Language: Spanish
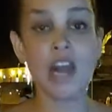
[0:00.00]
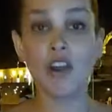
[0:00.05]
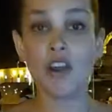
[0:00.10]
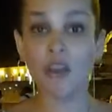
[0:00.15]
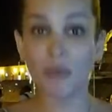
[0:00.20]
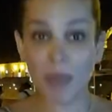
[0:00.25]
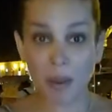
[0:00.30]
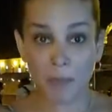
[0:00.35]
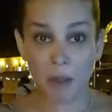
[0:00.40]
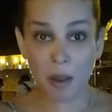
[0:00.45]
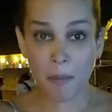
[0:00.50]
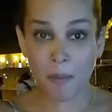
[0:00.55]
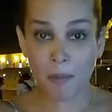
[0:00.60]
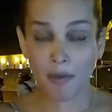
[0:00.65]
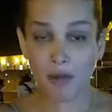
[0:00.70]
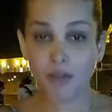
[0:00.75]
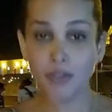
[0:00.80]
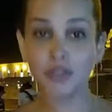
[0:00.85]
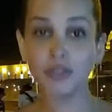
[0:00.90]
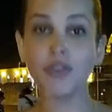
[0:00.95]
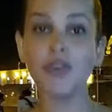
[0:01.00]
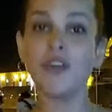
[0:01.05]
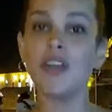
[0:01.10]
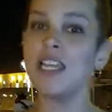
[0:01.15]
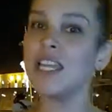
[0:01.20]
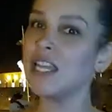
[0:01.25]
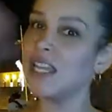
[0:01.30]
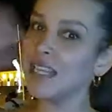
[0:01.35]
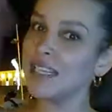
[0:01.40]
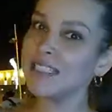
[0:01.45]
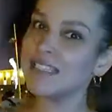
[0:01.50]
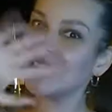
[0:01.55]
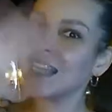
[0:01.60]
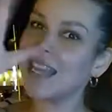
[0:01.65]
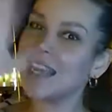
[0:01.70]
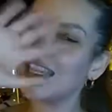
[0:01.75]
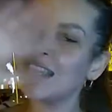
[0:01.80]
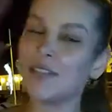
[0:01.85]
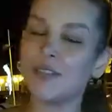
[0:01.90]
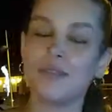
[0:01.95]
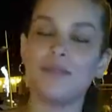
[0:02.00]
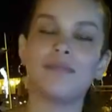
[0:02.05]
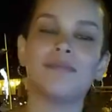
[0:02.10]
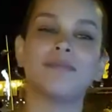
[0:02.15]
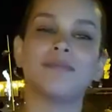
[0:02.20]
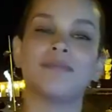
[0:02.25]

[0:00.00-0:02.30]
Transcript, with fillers: Nos vemos pronto y chaito.